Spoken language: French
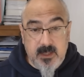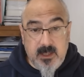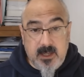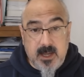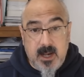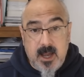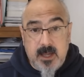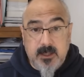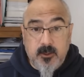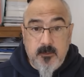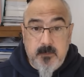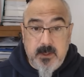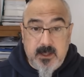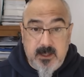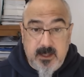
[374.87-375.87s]
qu'elle a
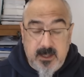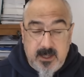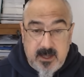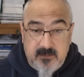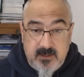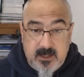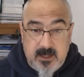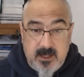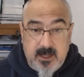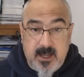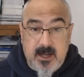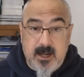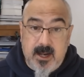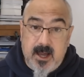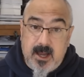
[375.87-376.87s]
récupérés et avec
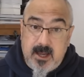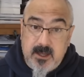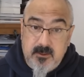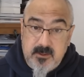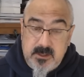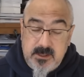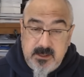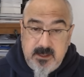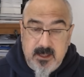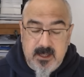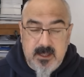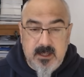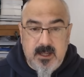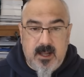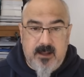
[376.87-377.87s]
lesquels elle a réussi
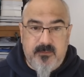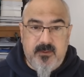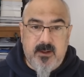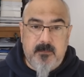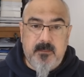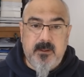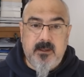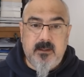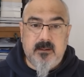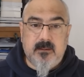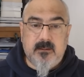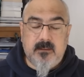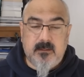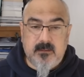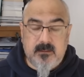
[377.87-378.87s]
à frapper
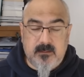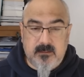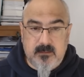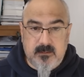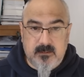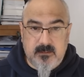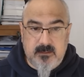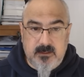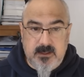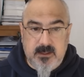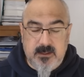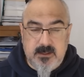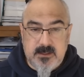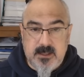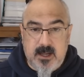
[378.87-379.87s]
euh,
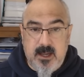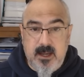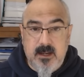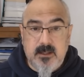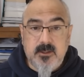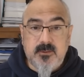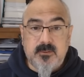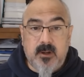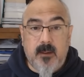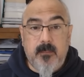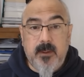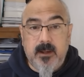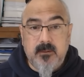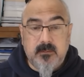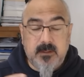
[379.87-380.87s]
Israël. Hein, je vous
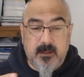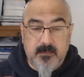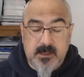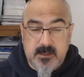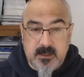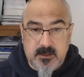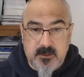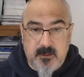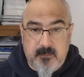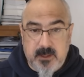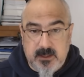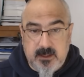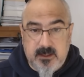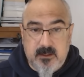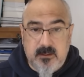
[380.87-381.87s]
rappelle, on a mis ça sur
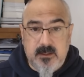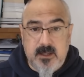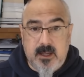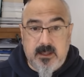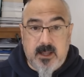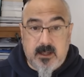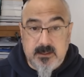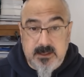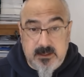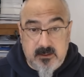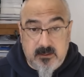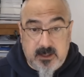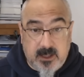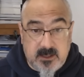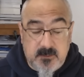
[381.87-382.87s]
Patreon, un
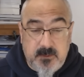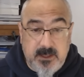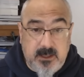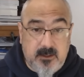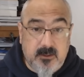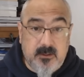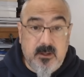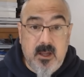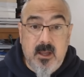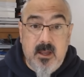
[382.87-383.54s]
article qui explique que